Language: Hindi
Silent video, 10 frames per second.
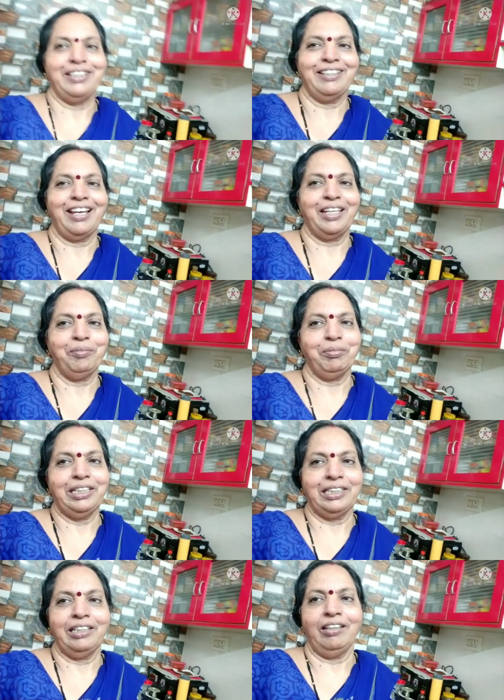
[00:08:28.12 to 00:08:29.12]
इतना ही
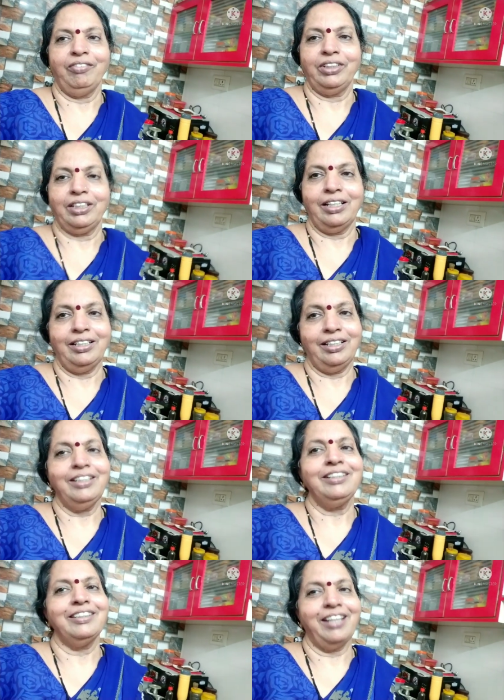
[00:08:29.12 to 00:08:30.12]
मिलते हैं फिर कल
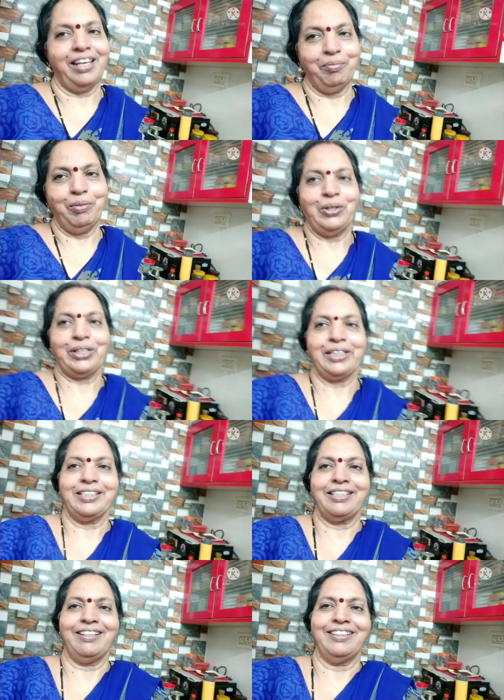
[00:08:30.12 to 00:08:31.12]
एक नए ब्लॉग के
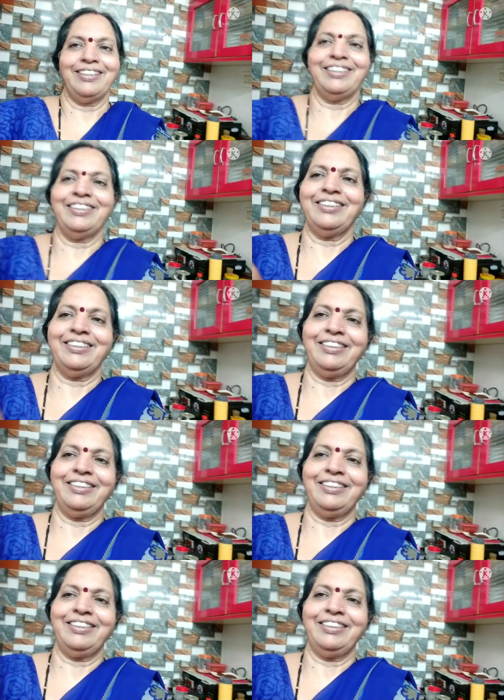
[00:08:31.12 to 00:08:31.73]
साथ